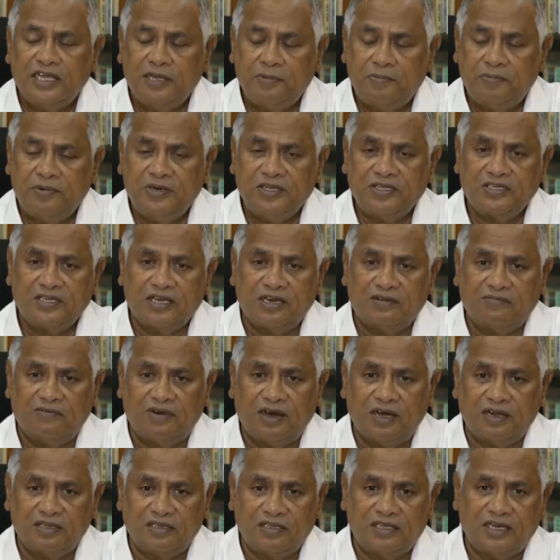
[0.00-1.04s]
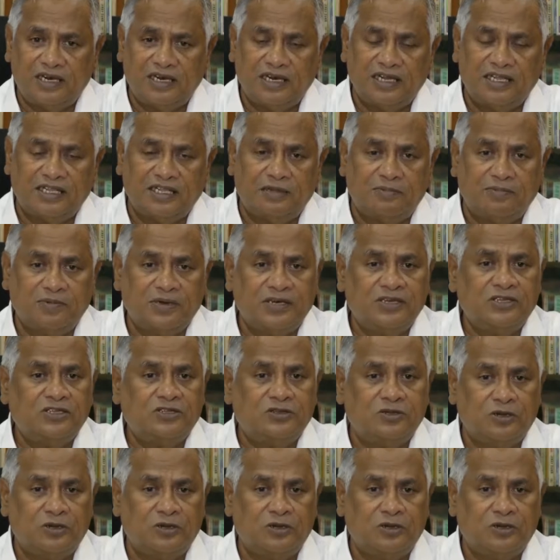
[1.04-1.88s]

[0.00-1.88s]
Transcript: இப்படி சில வார்த்தைகள் அந்த பெண்